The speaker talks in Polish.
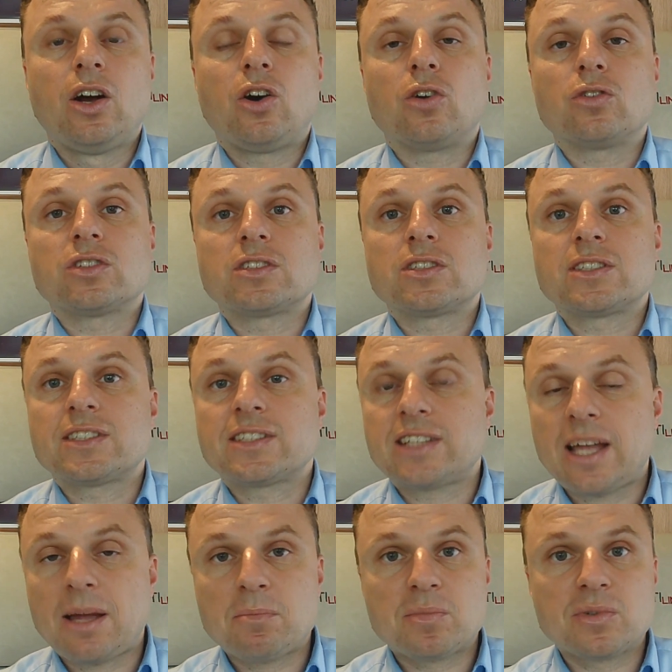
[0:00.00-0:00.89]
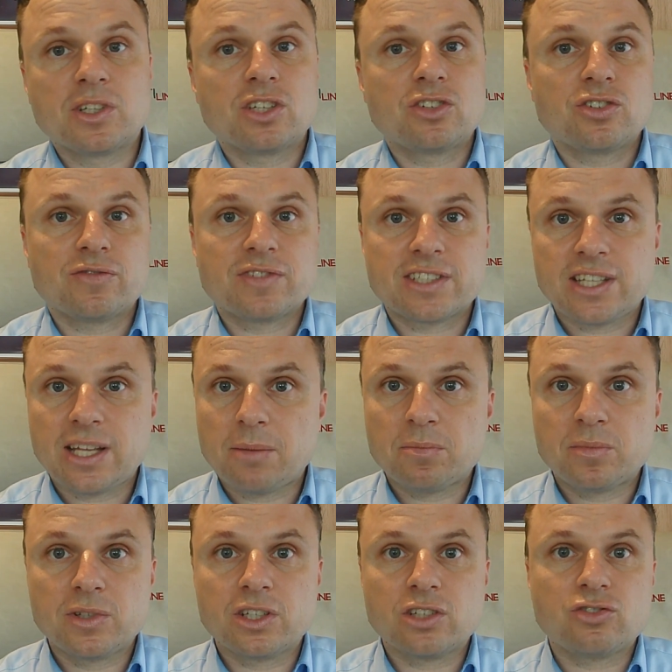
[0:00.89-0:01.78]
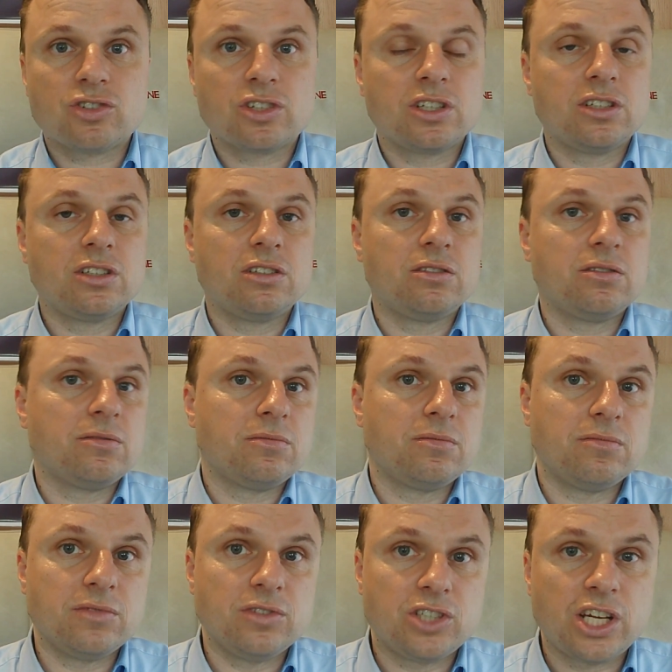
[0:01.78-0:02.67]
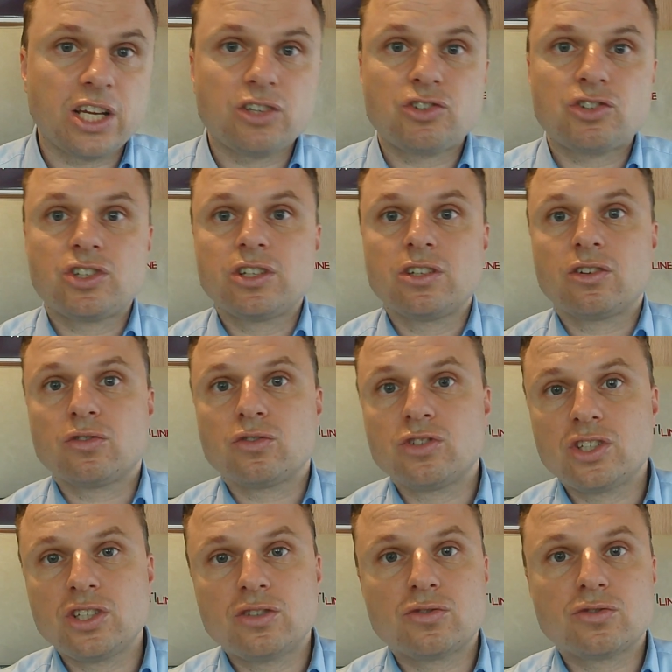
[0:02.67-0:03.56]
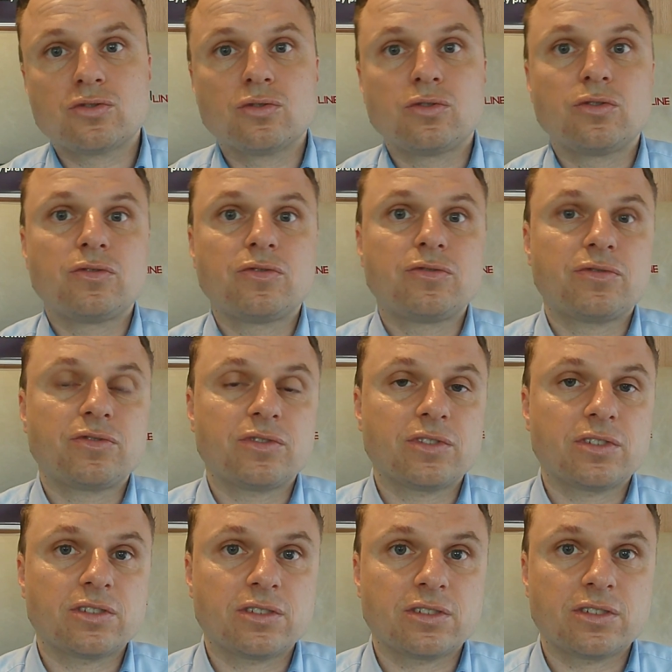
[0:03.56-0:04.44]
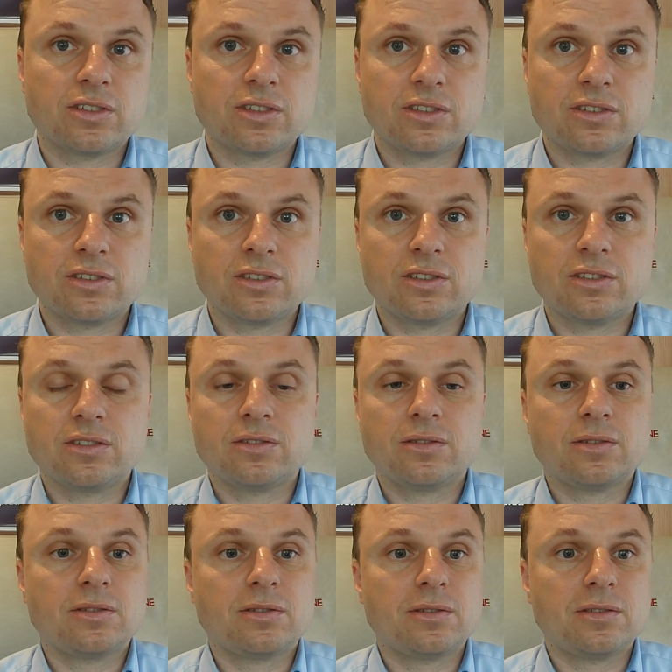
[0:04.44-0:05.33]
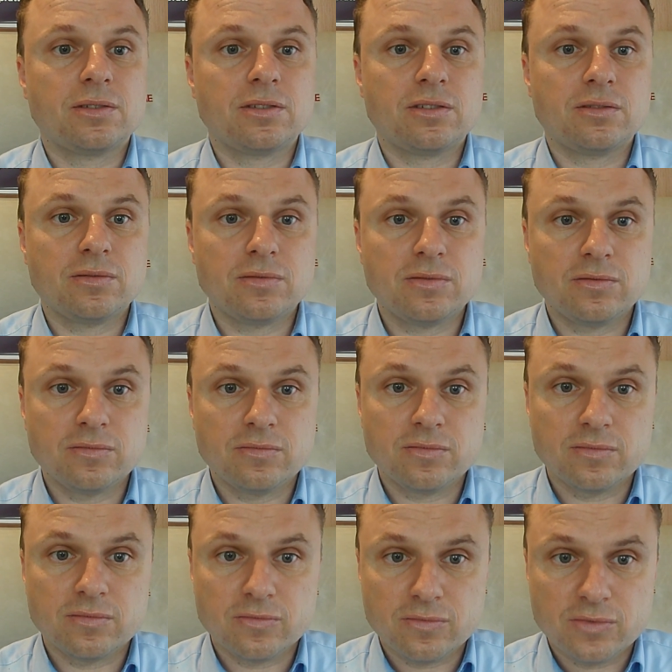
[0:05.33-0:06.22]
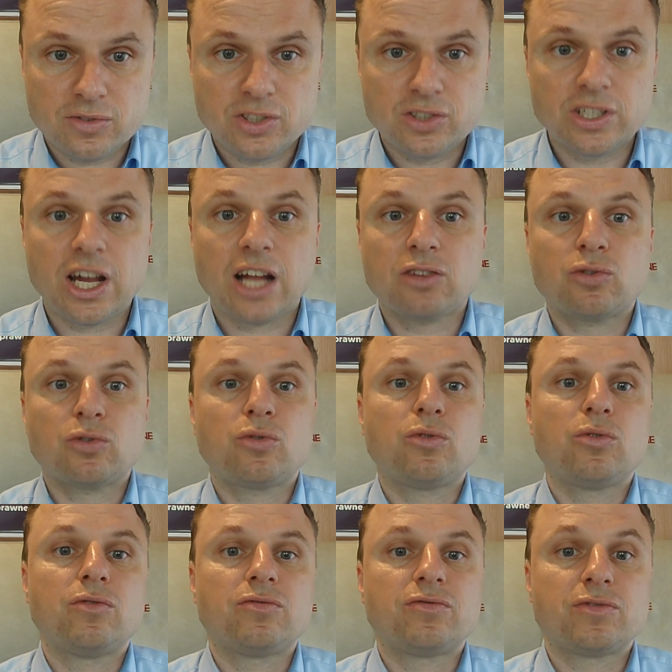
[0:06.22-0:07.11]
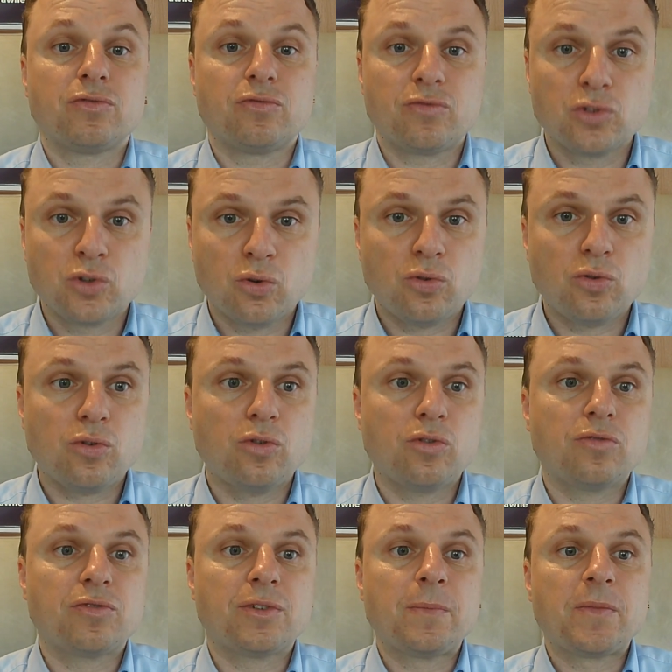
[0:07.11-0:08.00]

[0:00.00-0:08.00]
od wstępnych czy wstępnych, czyli dzieci, rodziców, yy, dziadków, wnuków,